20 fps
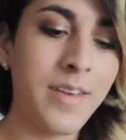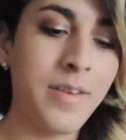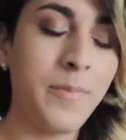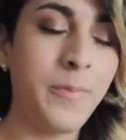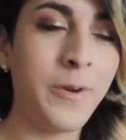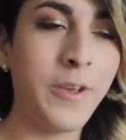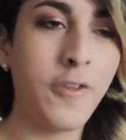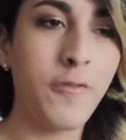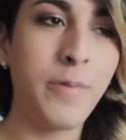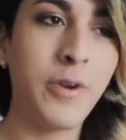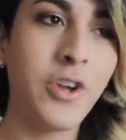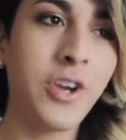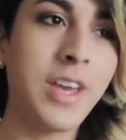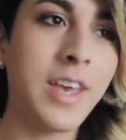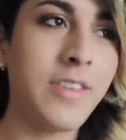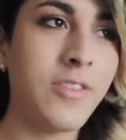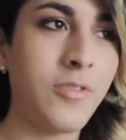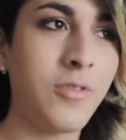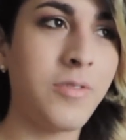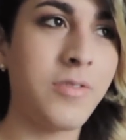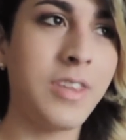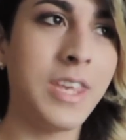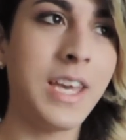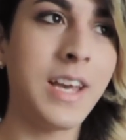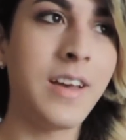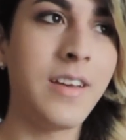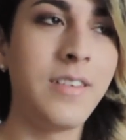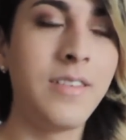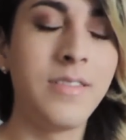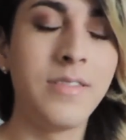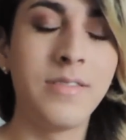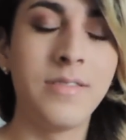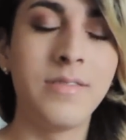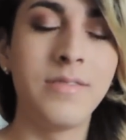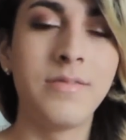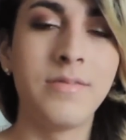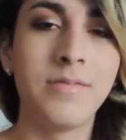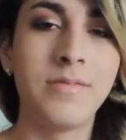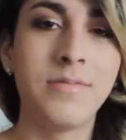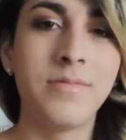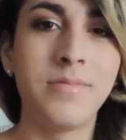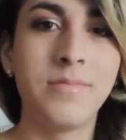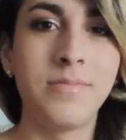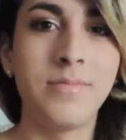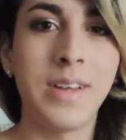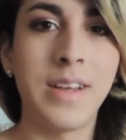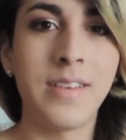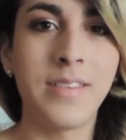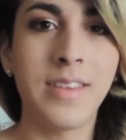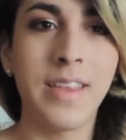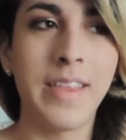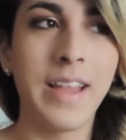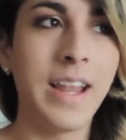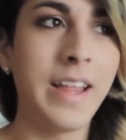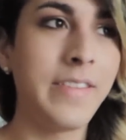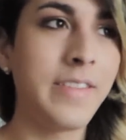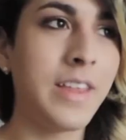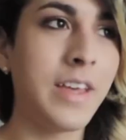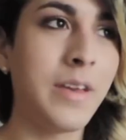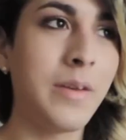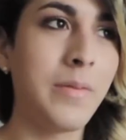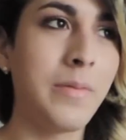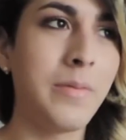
Y pues espero que esto siga más adelante.